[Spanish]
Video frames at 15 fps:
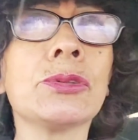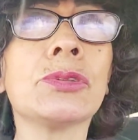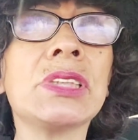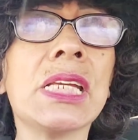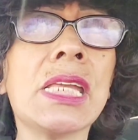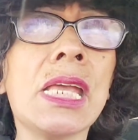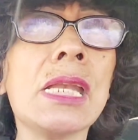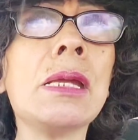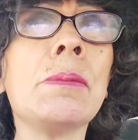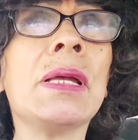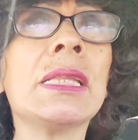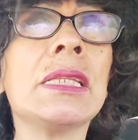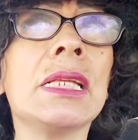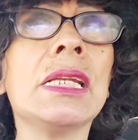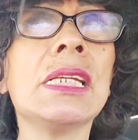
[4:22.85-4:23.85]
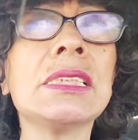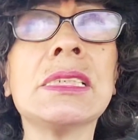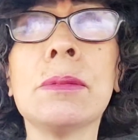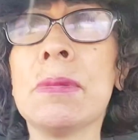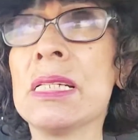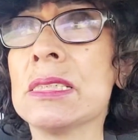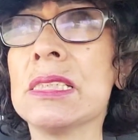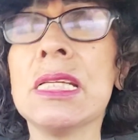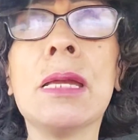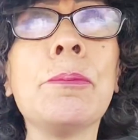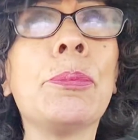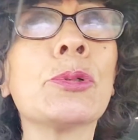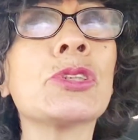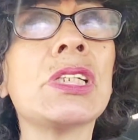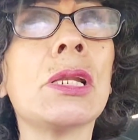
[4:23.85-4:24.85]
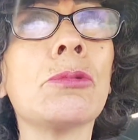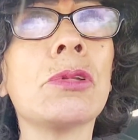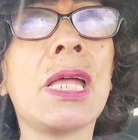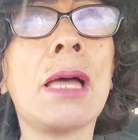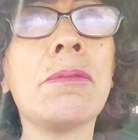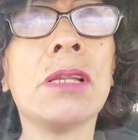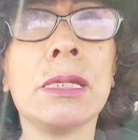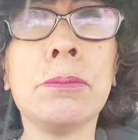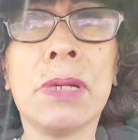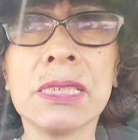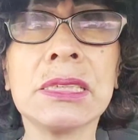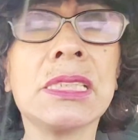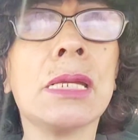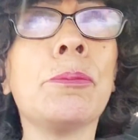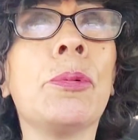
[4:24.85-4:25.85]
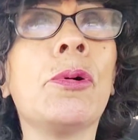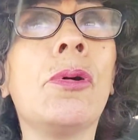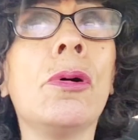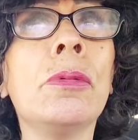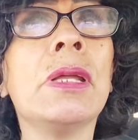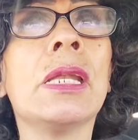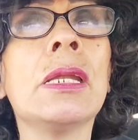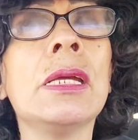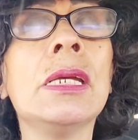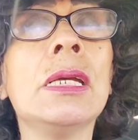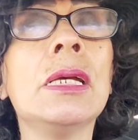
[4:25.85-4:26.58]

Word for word: Si usted quiere mantenerse más tiempo saludable y más tiempo joven,